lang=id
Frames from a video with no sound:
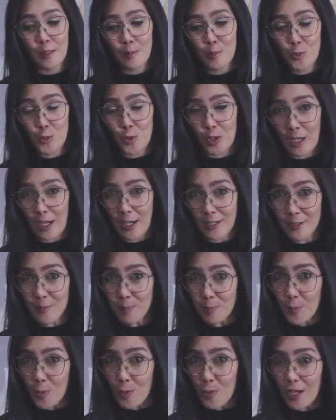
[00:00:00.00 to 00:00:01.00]

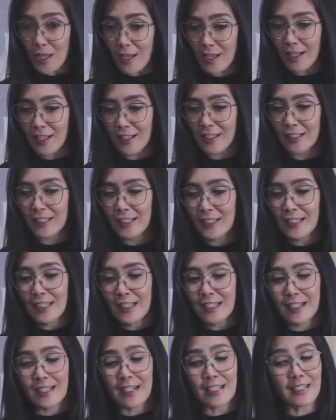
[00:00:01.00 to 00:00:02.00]
Bukan pula
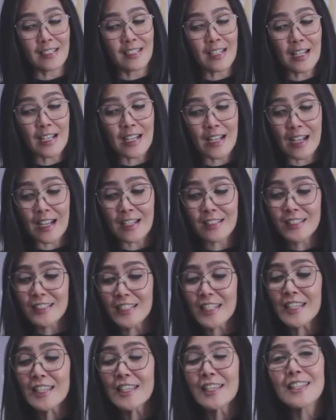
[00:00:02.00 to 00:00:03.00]
karena
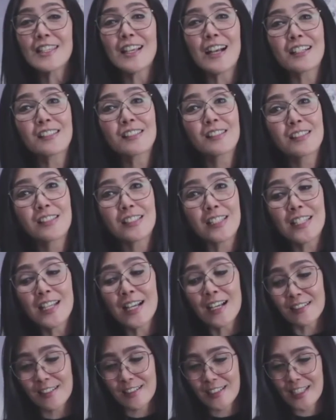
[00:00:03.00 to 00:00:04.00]
kasih yang
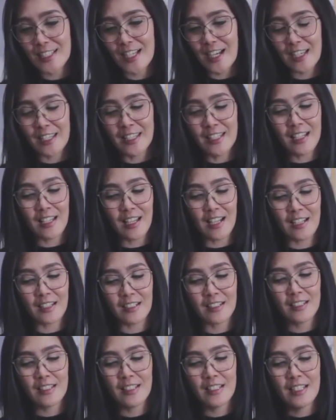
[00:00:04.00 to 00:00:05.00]
sia-sia
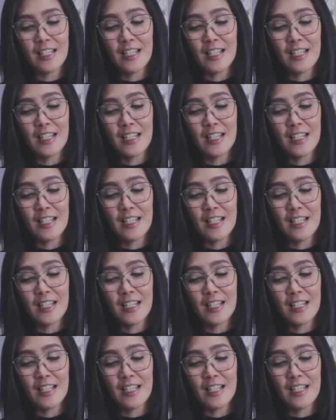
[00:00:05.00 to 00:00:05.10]
hilang,